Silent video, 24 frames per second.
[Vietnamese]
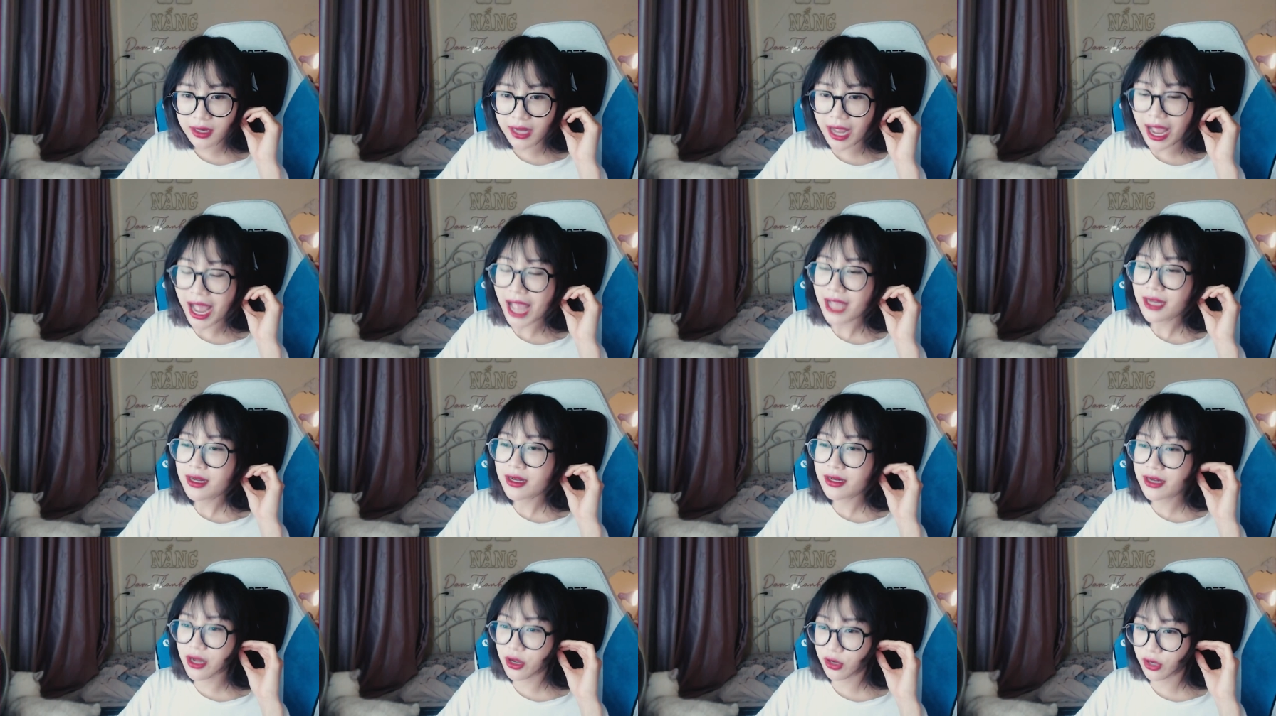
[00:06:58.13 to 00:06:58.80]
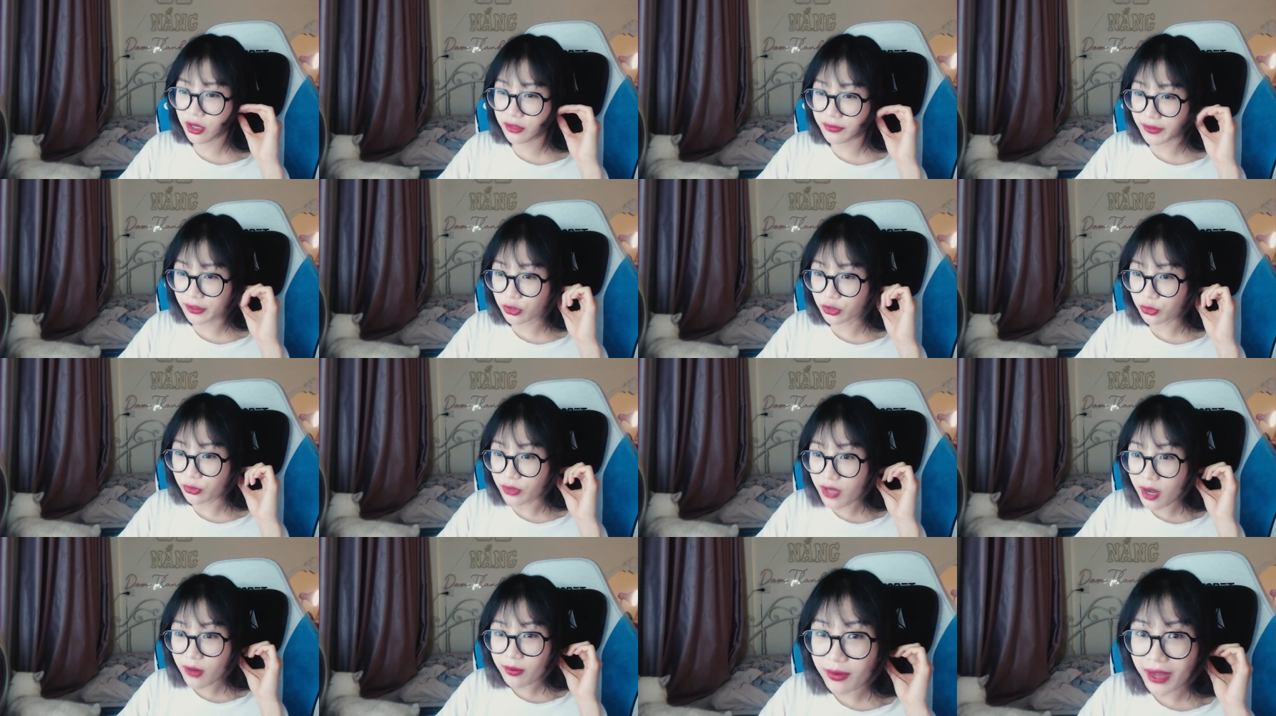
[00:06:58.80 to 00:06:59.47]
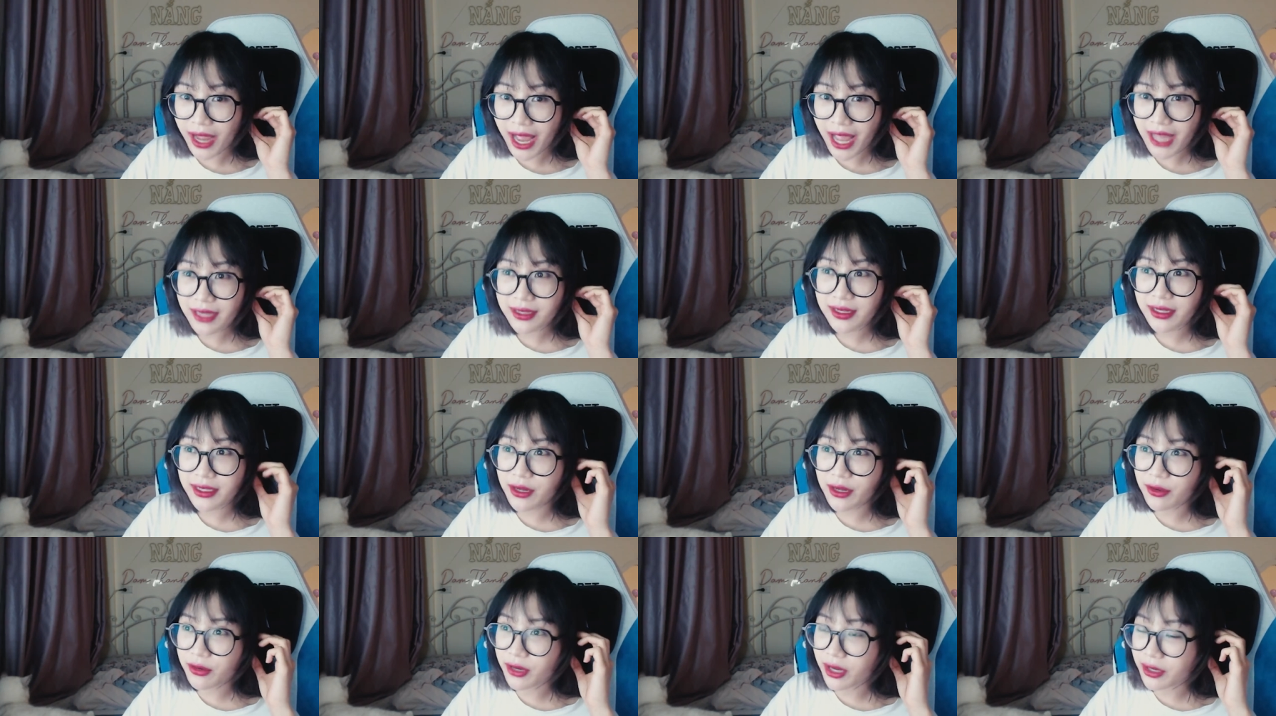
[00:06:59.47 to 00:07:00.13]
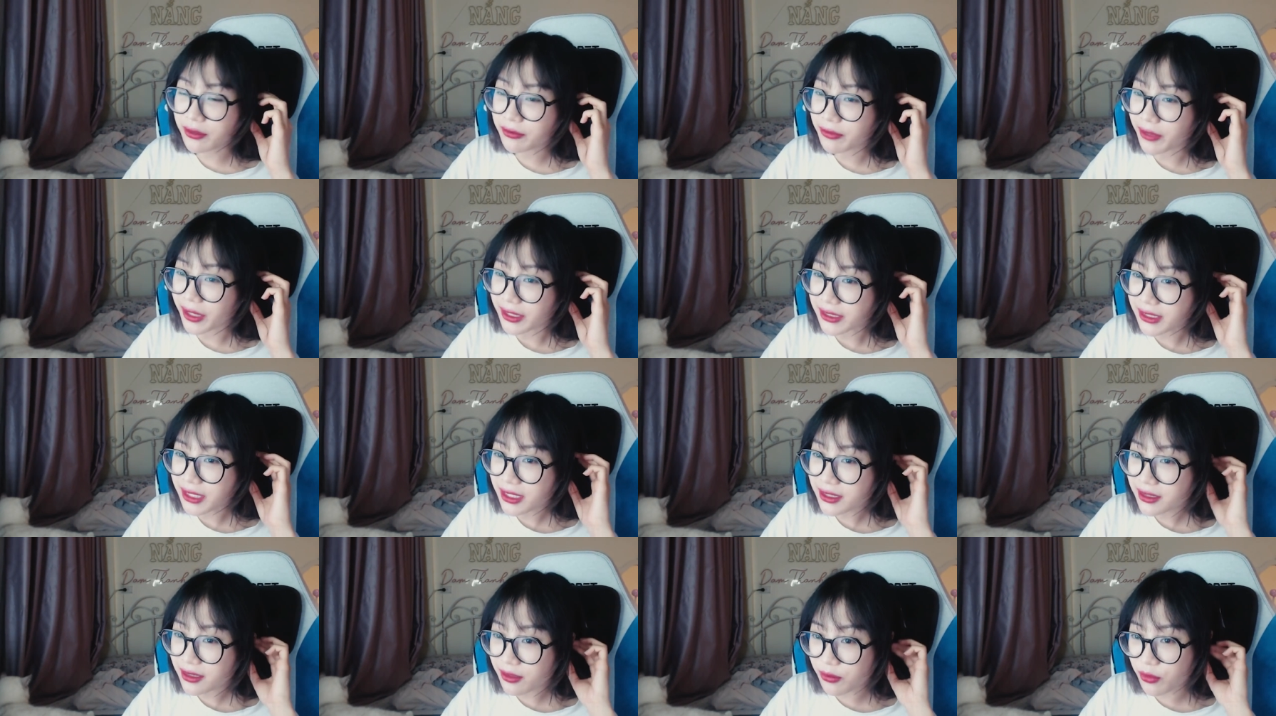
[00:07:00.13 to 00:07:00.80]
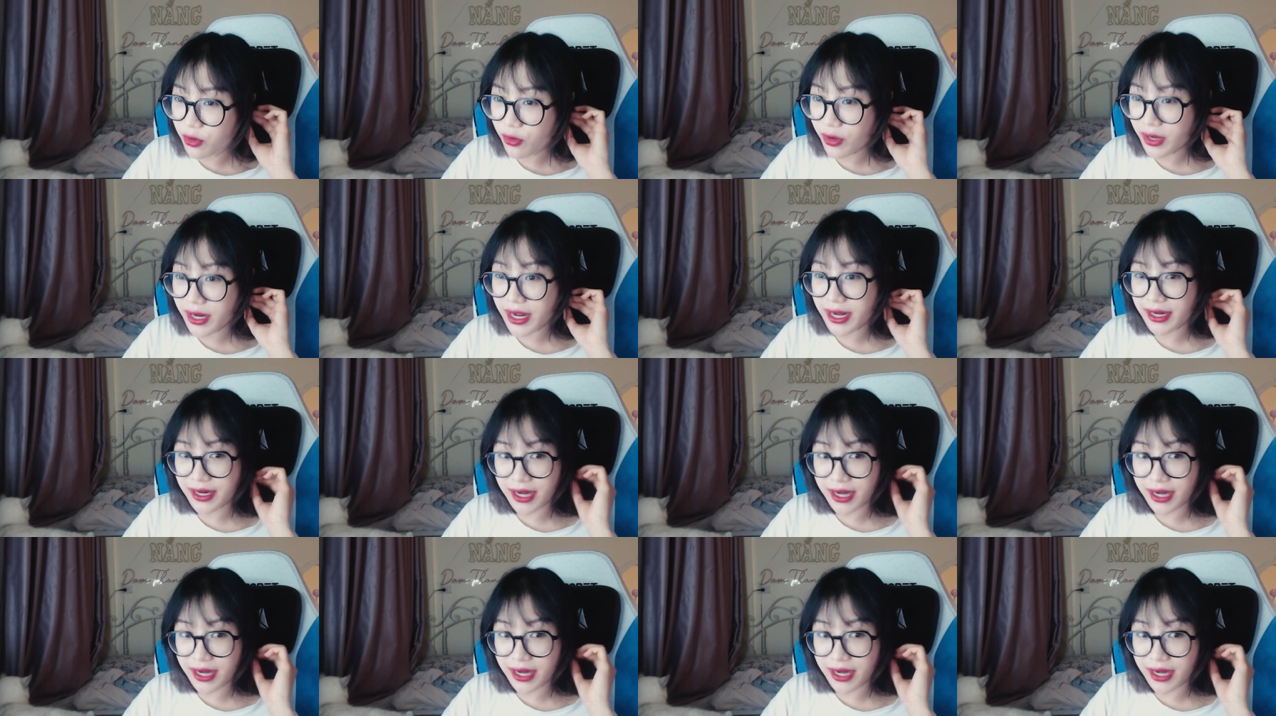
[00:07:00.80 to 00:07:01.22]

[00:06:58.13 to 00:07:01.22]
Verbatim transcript: cả hai người đều cần phải chủ động cả hai người đều cần phải xây dựng mối quan hệ